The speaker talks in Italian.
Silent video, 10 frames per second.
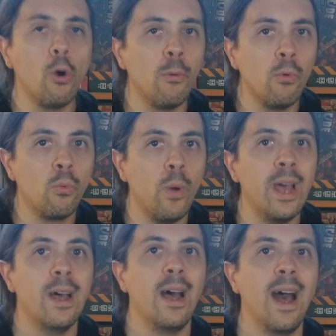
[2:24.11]

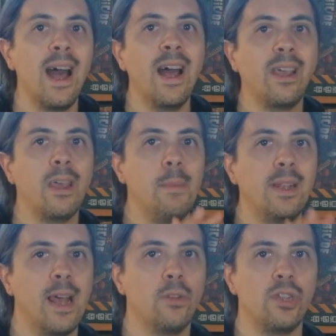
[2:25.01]
Comunque, anche
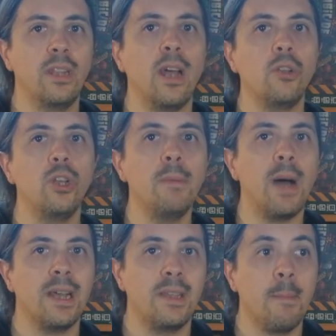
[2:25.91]
mettendo settaggi di
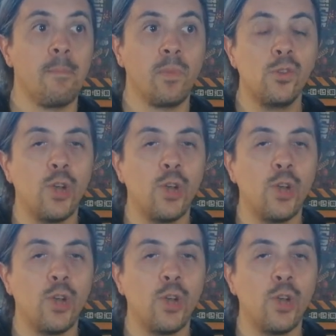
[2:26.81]
base,